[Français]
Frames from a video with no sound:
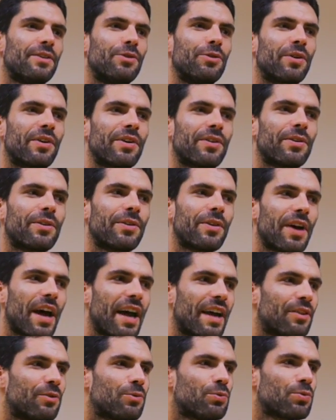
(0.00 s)
donc
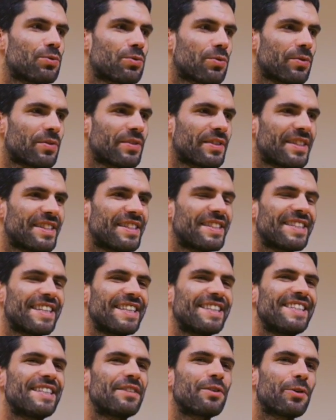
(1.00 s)
à tous
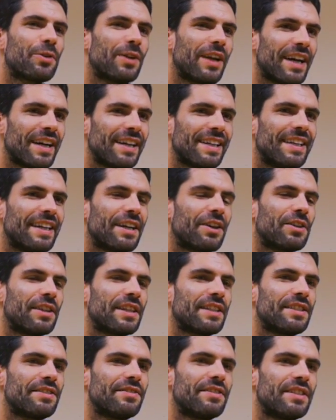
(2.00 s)
ces titres-là, les
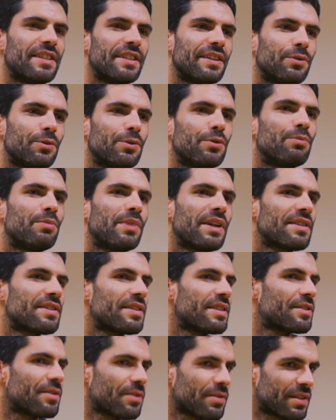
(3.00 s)
collectivités ont une
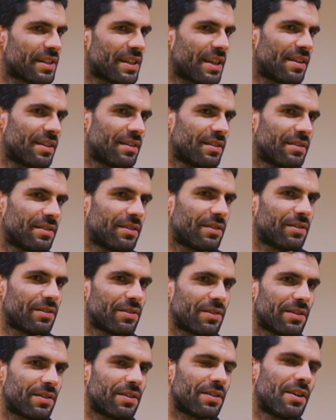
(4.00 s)
place essentielle
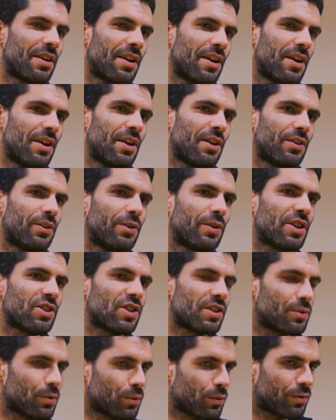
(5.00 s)
dans la
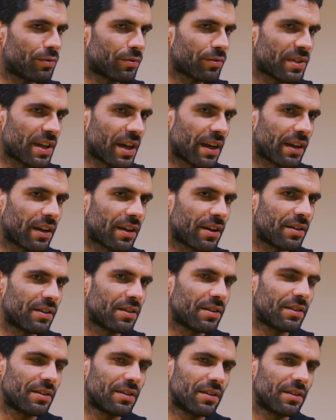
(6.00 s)
gestion du foncier agricole.